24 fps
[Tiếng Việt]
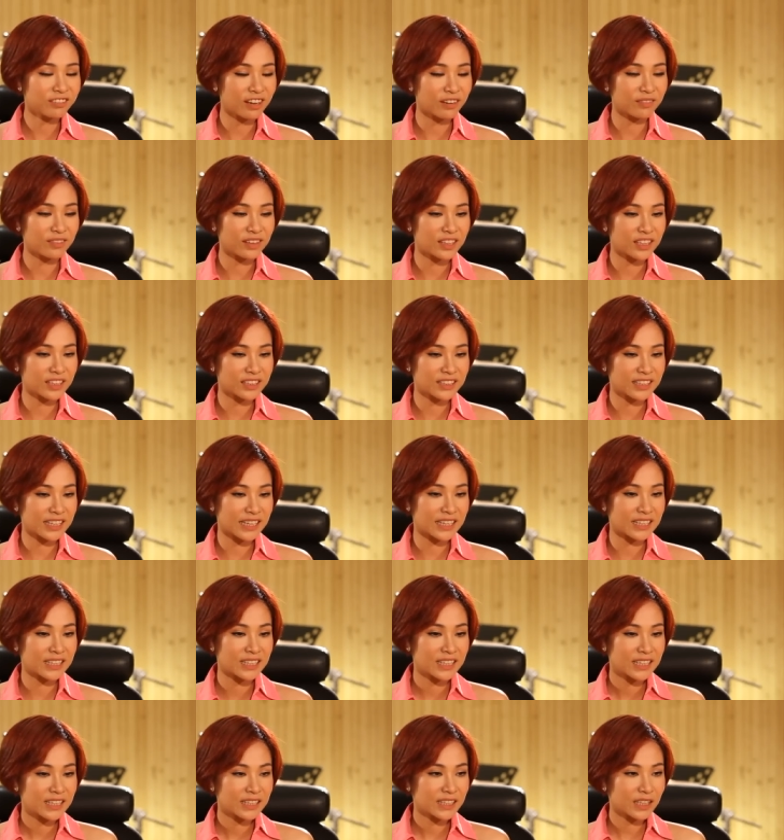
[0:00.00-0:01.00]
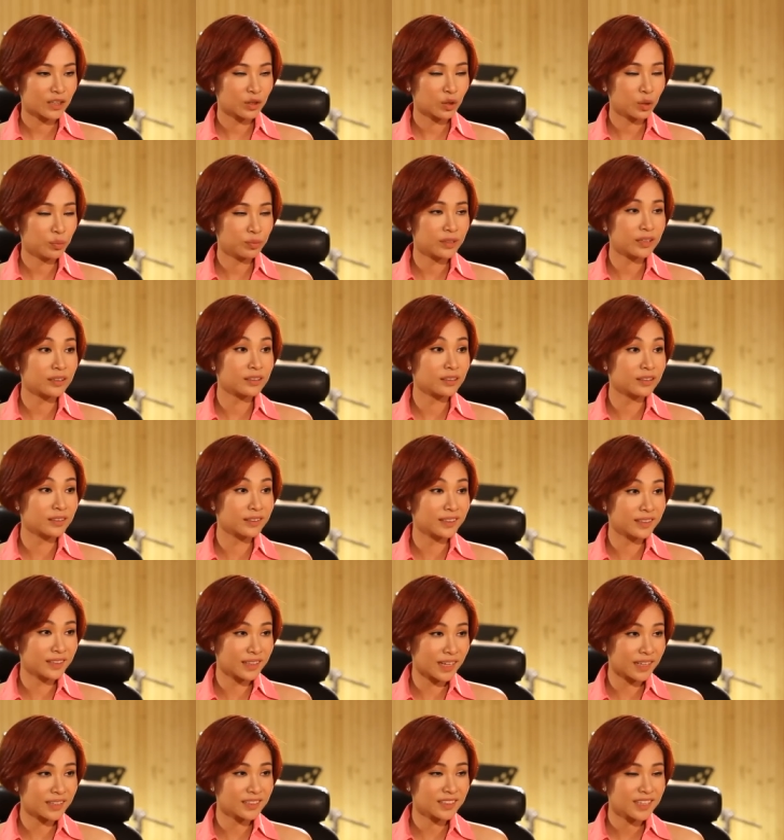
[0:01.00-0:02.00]
vọng là lần này ca khúc chờ người
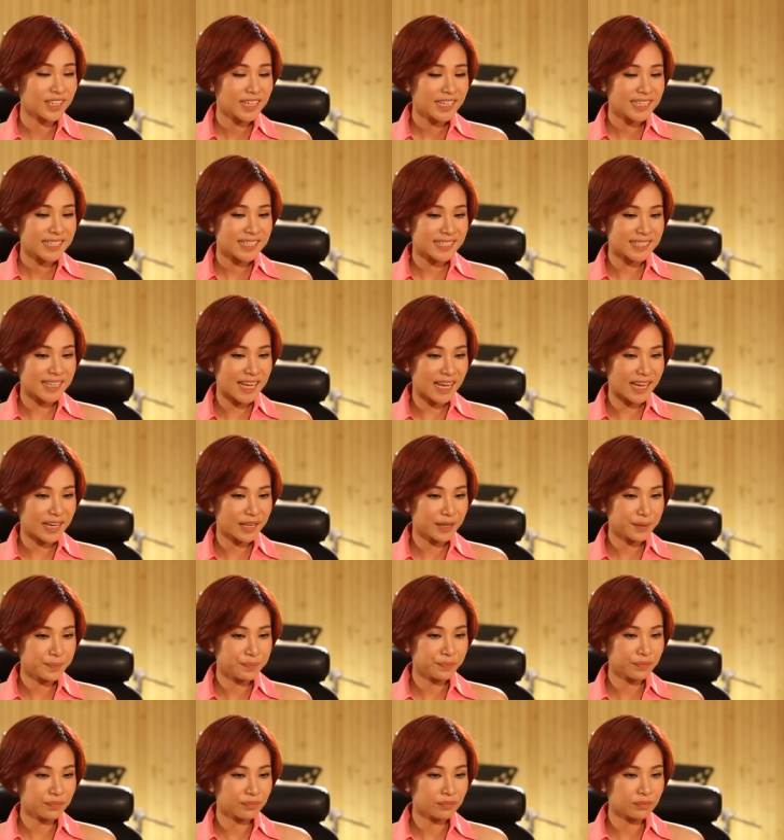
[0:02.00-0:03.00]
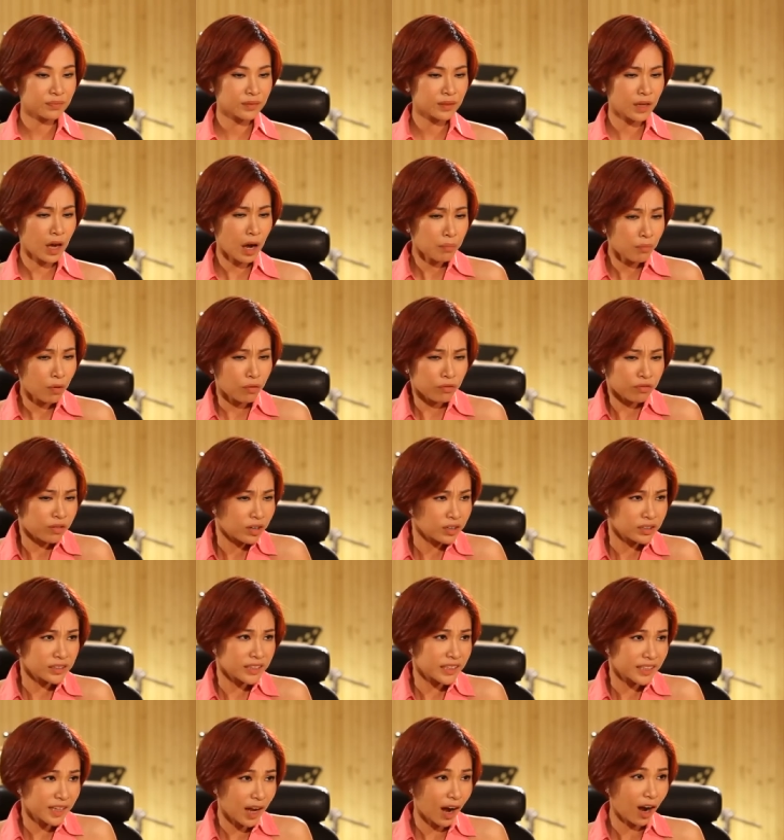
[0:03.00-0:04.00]
nơi ấy sẽ góp một
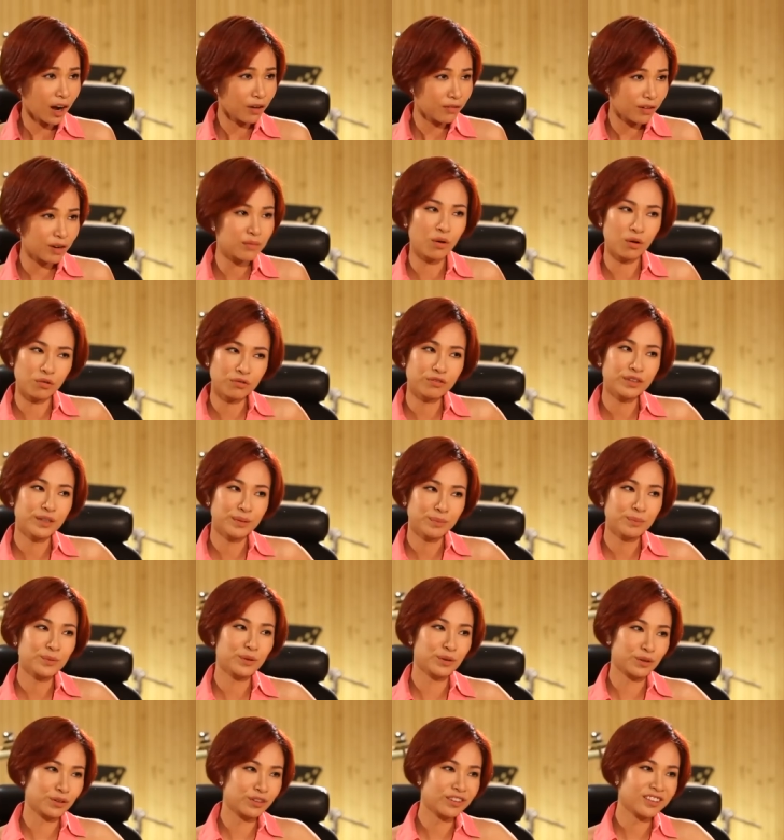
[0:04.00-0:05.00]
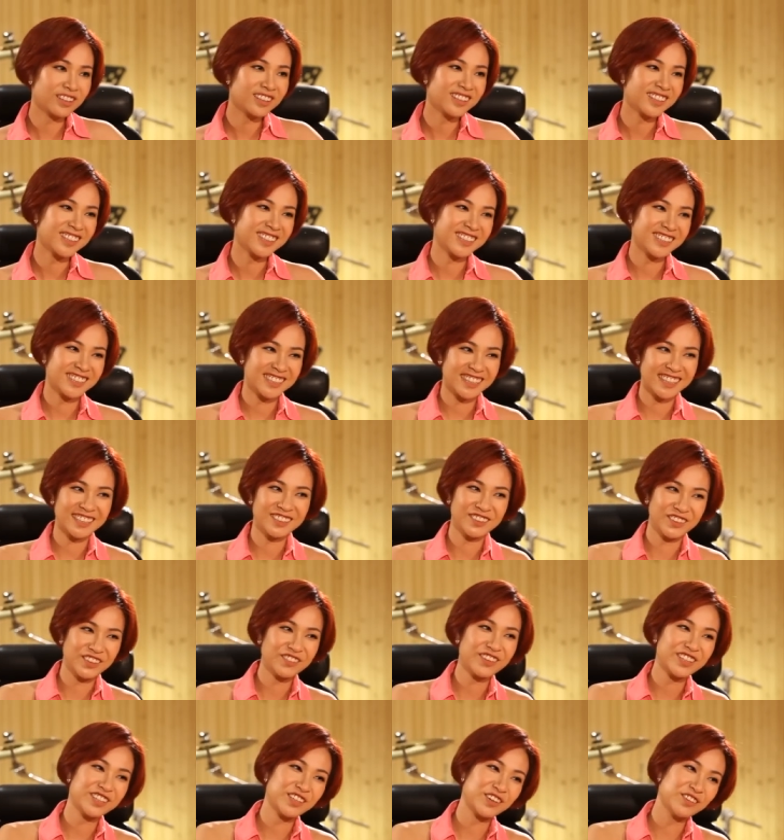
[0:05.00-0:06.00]
phần gì đó vào bộ phim của anh
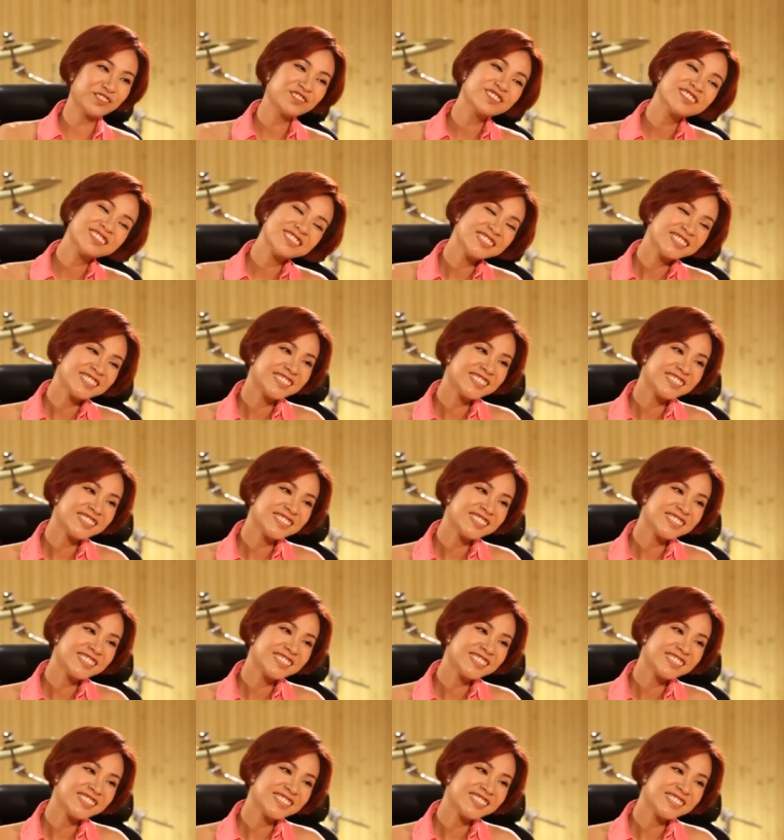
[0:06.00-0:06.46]
Nguyễn Văn Dũng.